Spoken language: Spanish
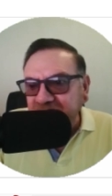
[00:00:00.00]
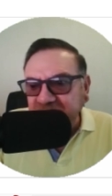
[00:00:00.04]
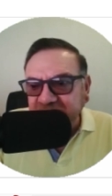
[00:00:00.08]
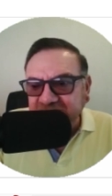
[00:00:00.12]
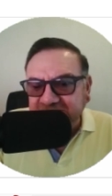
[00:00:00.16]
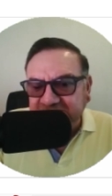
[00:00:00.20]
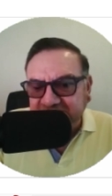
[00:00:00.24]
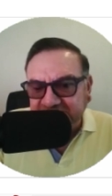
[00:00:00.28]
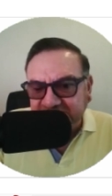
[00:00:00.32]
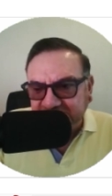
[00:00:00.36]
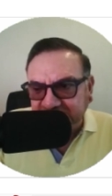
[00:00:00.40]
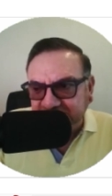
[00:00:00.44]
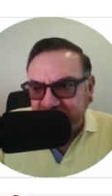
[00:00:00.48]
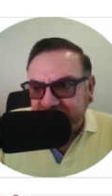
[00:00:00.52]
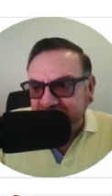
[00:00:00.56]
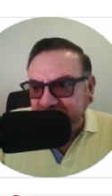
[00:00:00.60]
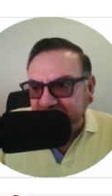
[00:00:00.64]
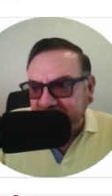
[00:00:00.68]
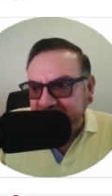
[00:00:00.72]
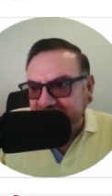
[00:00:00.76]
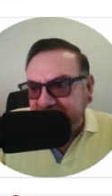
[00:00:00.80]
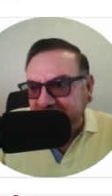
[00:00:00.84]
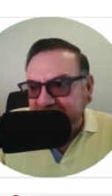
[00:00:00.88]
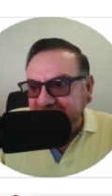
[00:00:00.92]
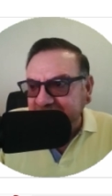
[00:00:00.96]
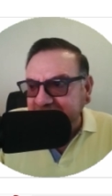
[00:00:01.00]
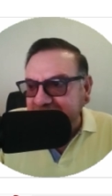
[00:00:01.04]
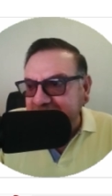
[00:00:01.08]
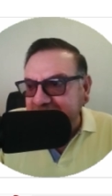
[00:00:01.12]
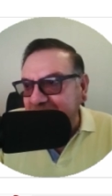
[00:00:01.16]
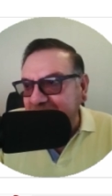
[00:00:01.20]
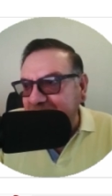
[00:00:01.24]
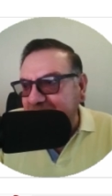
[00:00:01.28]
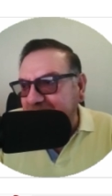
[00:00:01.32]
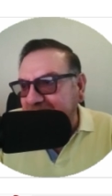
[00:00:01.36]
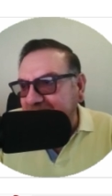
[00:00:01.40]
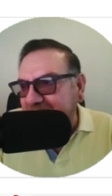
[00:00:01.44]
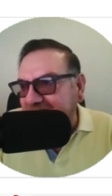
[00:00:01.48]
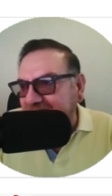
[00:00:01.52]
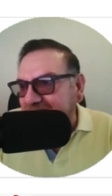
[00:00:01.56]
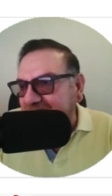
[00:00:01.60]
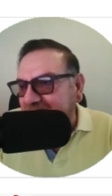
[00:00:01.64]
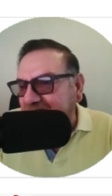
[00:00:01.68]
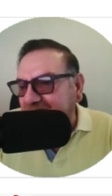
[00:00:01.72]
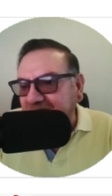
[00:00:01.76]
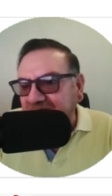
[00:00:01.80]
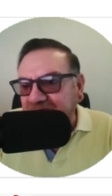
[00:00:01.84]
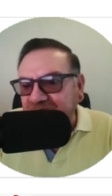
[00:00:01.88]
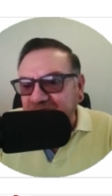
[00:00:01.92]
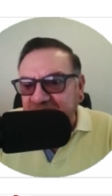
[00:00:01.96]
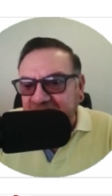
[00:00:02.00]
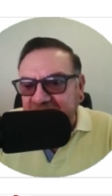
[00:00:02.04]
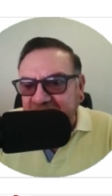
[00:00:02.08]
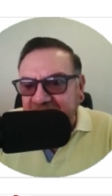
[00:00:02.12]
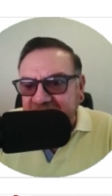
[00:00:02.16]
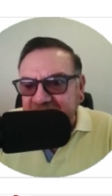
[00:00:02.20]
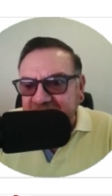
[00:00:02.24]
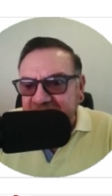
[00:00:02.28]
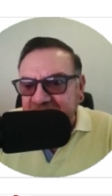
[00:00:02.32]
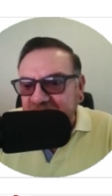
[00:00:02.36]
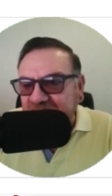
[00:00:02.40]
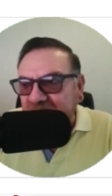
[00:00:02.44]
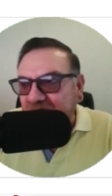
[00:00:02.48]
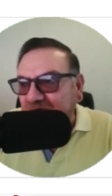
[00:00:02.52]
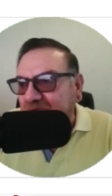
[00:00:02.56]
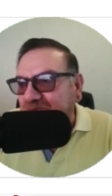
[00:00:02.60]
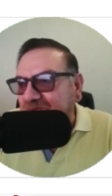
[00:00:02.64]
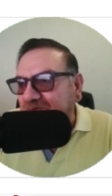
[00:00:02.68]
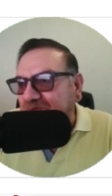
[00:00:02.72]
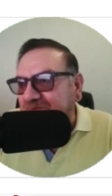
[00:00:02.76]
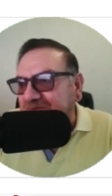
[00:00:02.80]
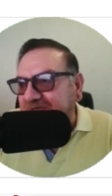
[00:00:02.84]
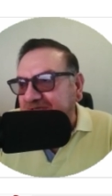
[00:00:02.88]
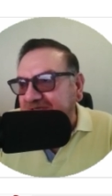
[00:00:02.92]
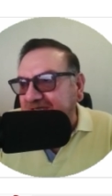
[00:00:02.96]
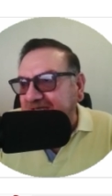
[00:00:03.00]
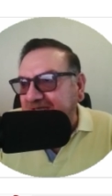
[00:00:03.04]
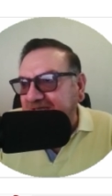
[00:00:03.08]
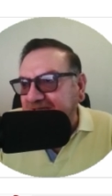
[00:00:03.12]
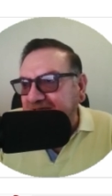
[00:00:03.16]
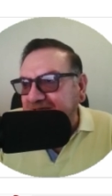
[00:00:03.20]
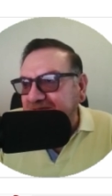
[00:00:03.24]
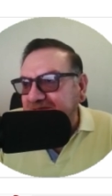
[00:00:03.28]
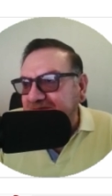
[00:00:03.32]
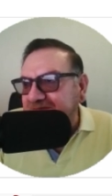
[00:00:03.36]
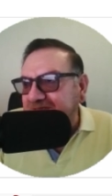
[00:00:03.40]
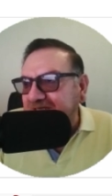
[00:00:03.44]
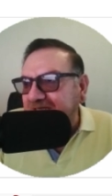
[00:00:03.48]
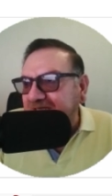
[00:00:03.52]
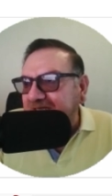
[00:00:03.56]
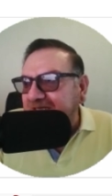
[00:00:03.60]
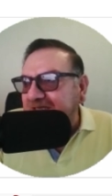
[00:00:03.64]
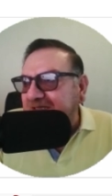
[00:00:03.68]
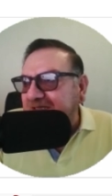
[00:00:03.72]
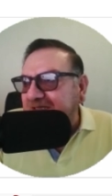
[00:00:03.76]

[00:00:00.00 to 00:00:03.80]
constitucional y también una obligación como mexicanos.